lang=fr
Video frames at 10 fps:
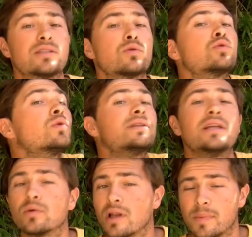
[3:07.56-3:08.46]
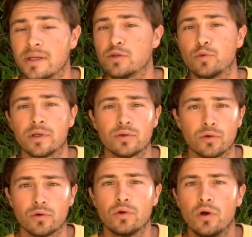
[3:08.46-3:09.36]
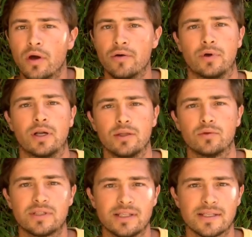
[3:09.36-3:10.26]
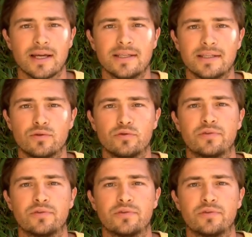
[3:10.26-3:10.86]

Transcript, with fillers: est-ce qu'on doit détruire la planète pour être heureux Voilà, donc c'est ça l'idée du